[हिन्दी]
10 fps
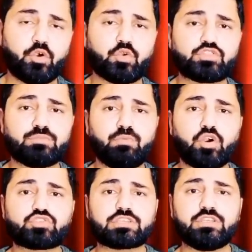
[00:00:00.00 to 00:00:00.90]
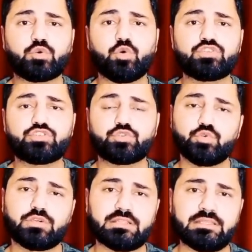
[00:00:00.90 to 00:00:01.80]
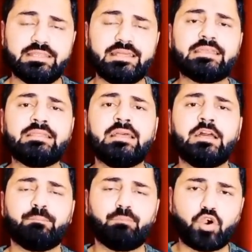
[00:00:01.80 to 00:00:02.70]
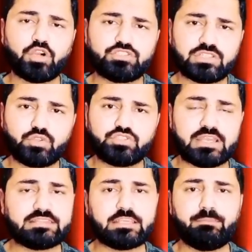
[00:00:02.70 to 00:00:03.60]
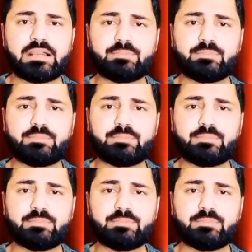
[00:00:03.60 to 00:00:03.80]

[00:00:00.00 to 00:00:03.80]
और उस बॉक्स की खोज शुरू कर दी लेकिन बहुत जद्दोजहद के